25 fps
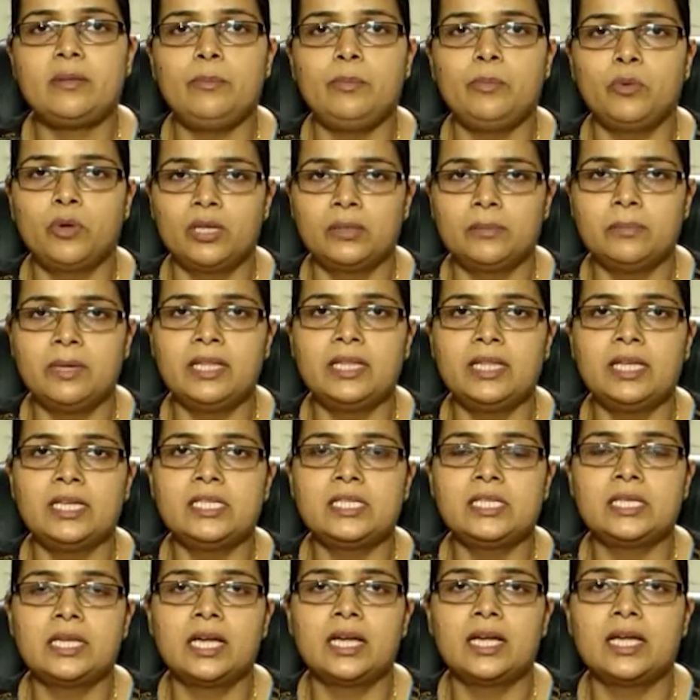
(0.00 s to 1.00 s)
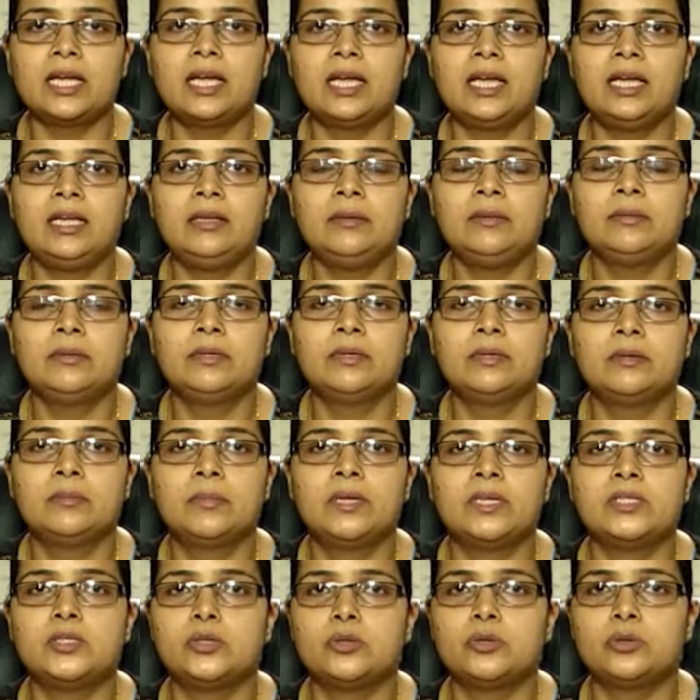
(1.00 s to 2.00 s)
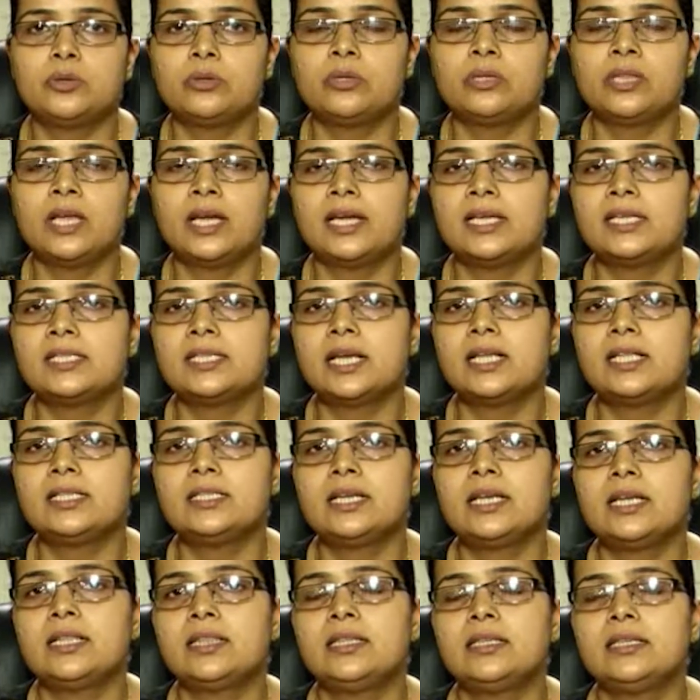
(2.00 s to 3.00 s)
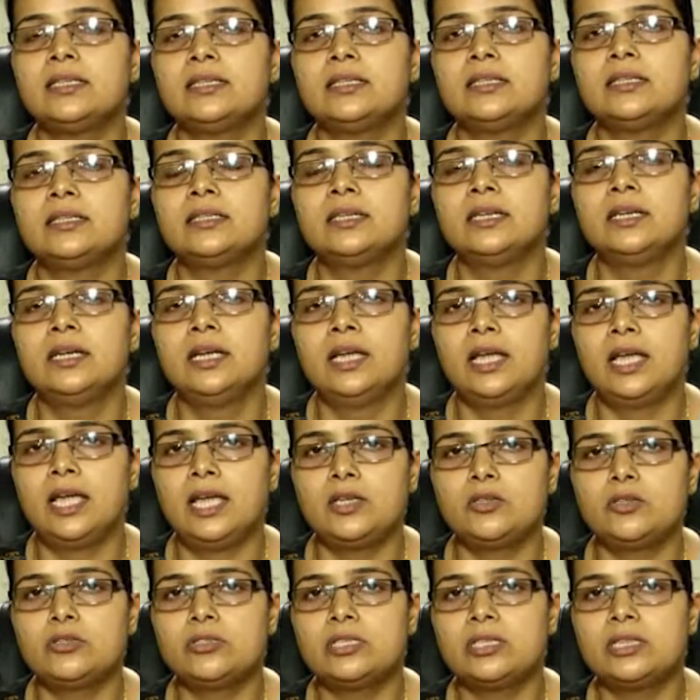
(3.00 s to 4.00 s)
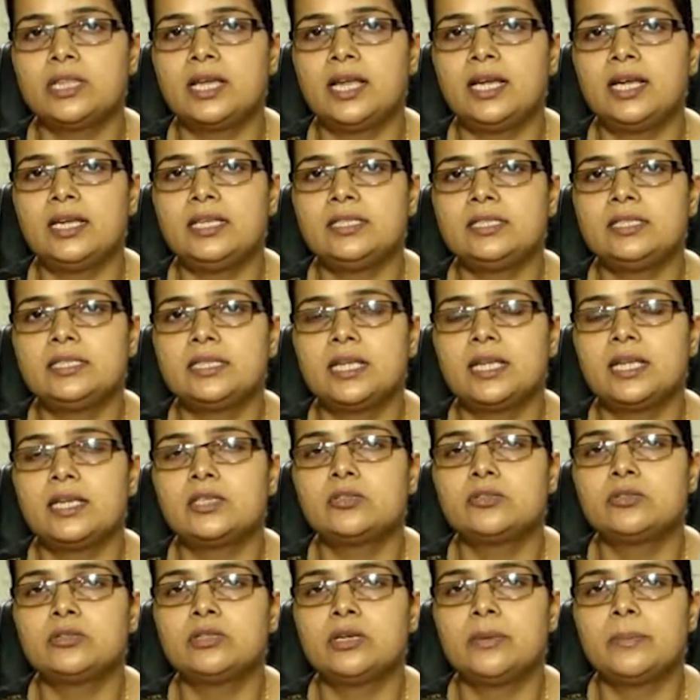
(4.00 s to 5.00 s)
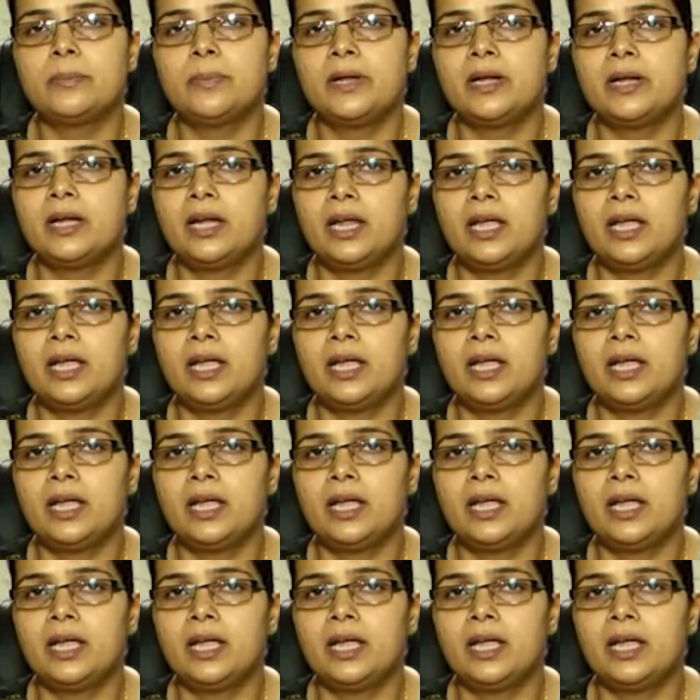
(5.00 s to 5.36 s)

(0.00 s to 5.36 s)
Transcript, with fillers: मुकदमा दर्ज किया गया है पशु क्रूरता के साथ साथ एक सौ सैतालीस एक सौ तिरपन